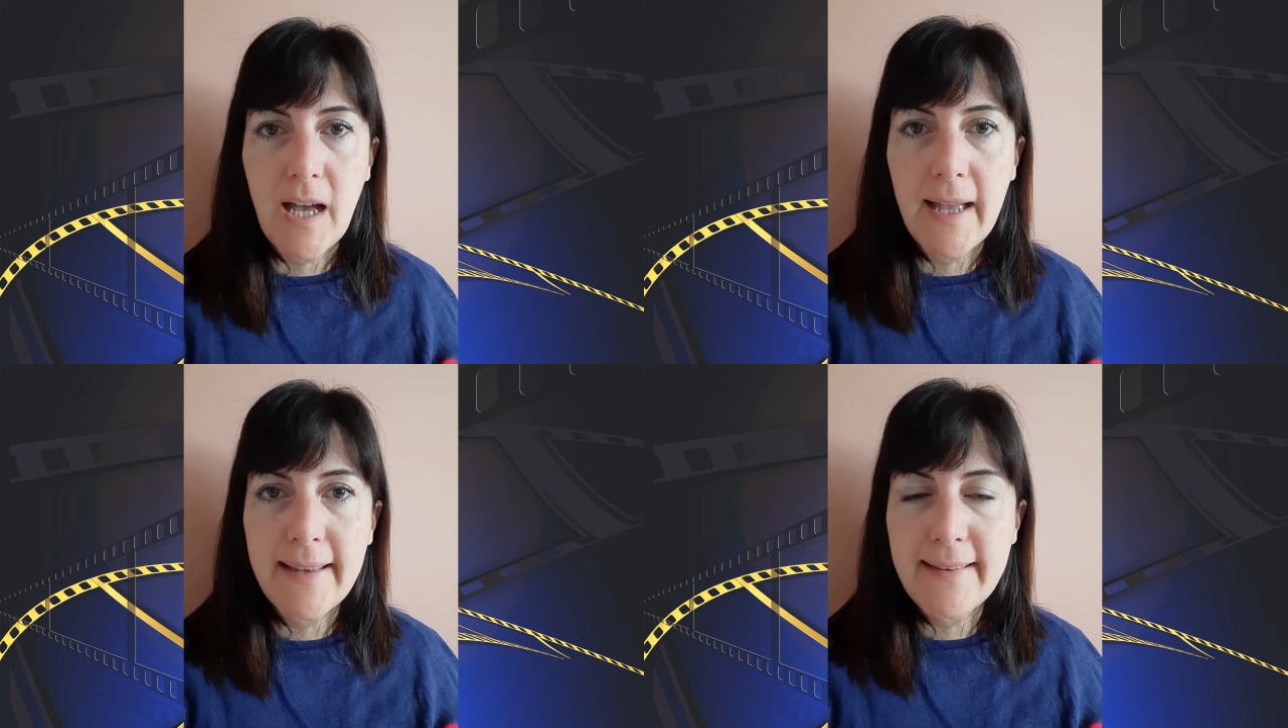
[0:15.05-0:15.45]

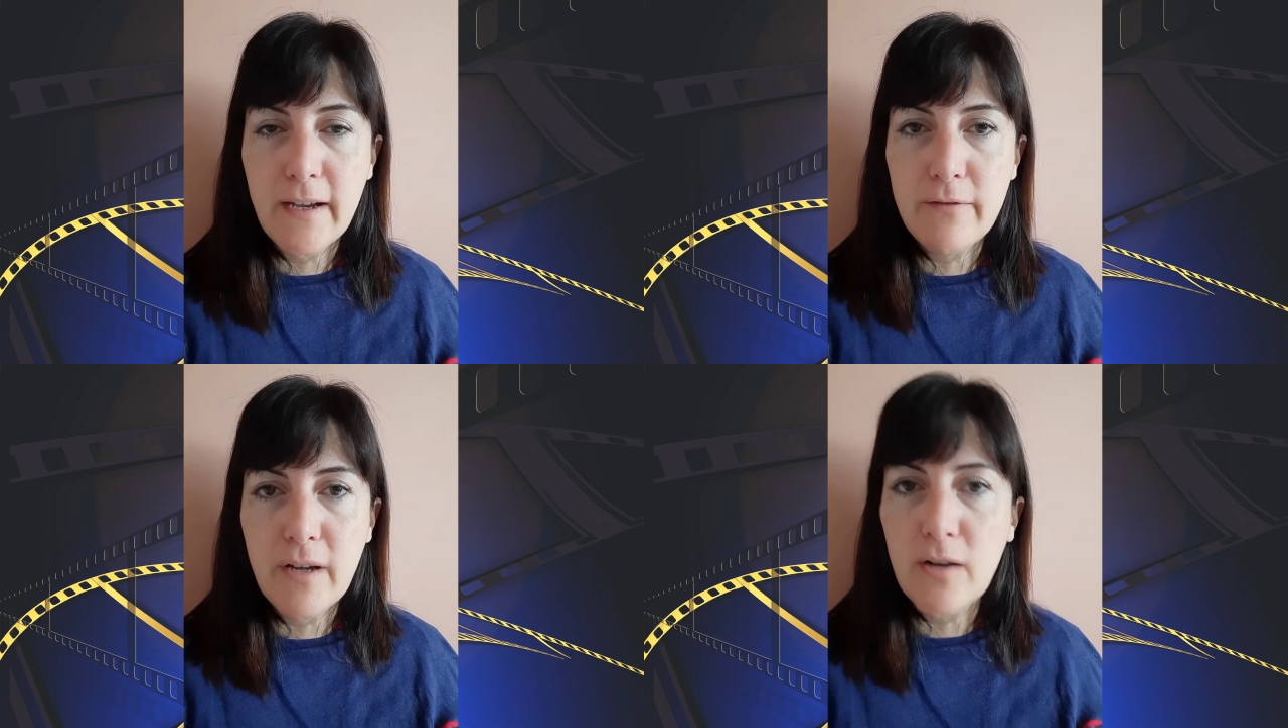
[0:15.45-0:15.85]
à
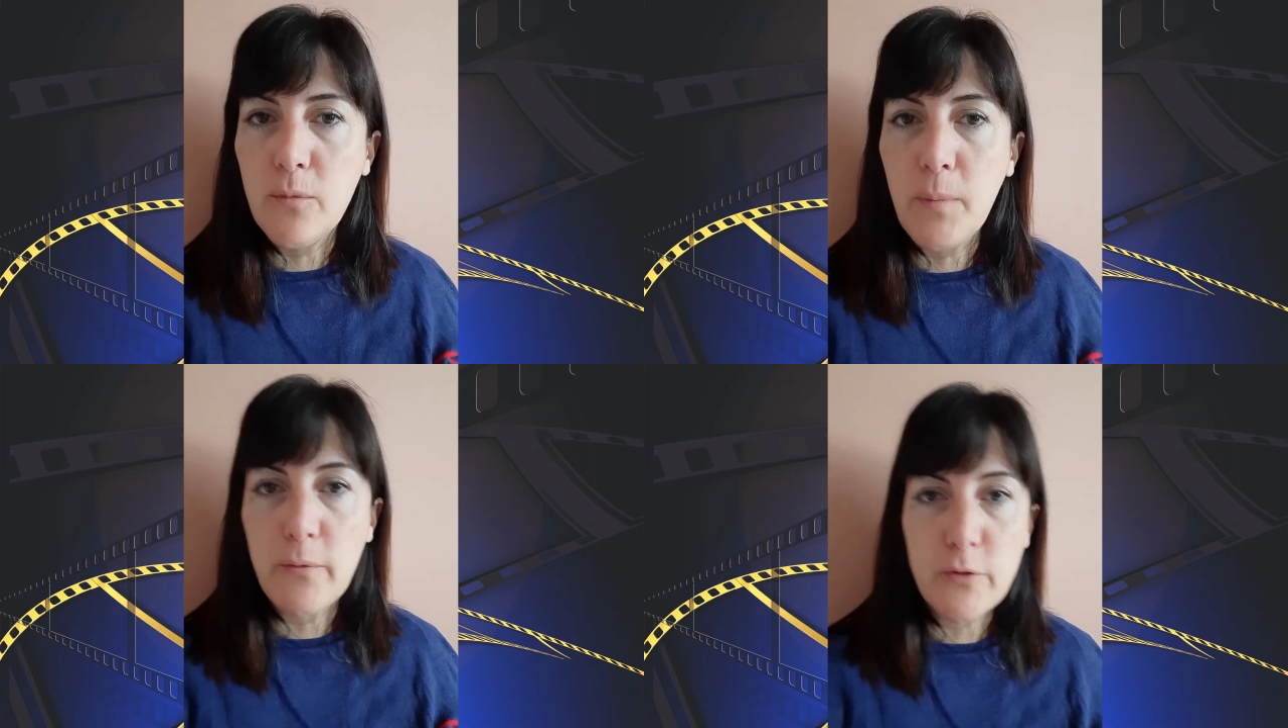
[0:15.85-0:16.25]

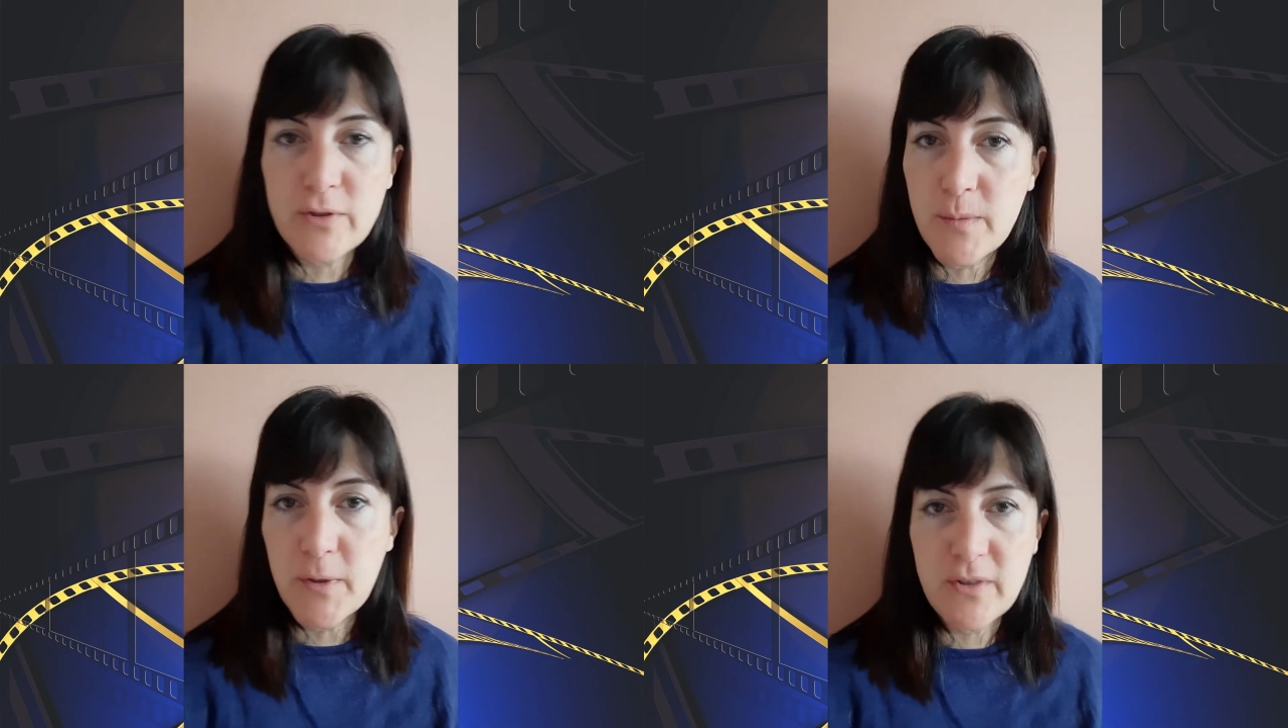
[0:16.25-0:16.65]
intervalles pas
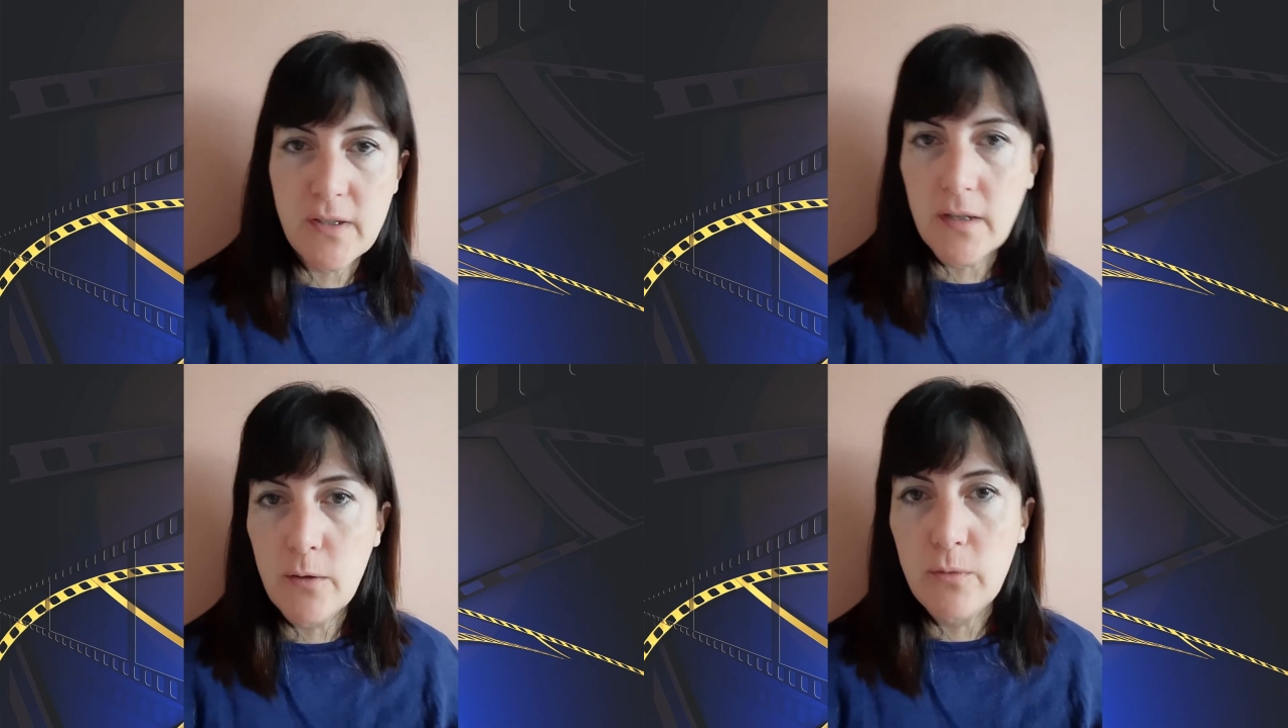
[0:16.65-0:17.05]
forcément
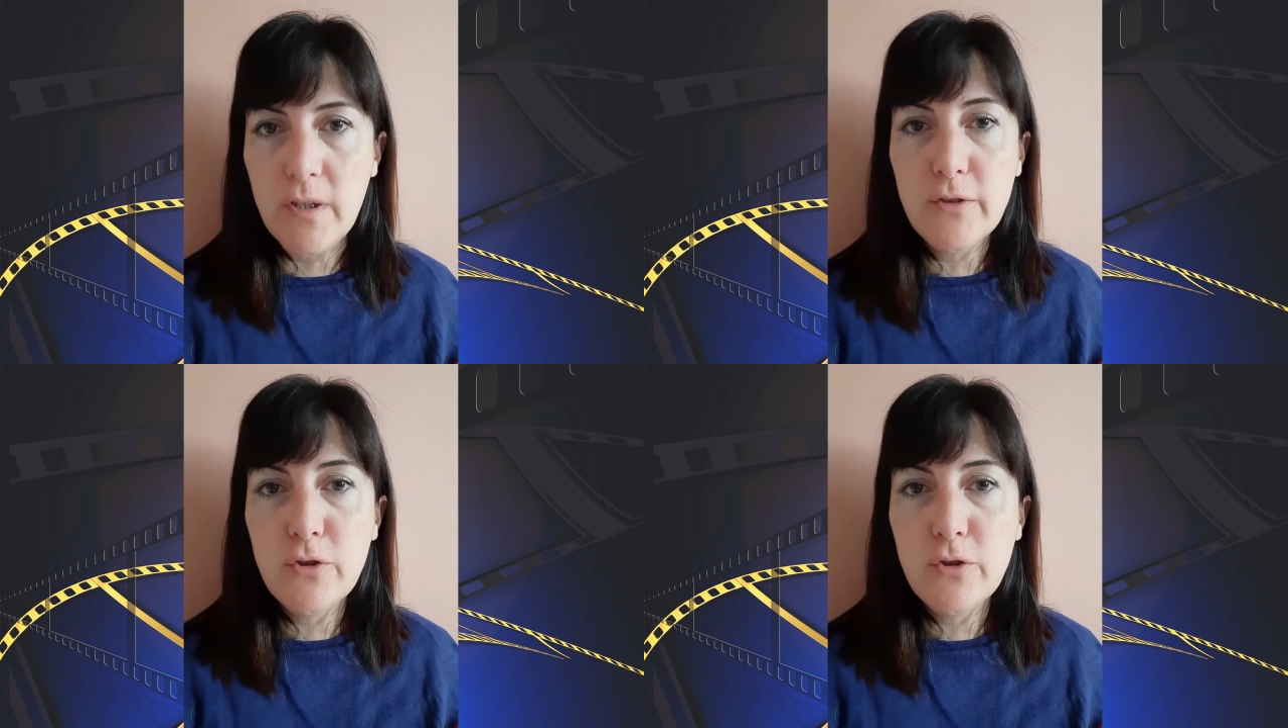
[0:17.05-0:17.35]
très réguliers,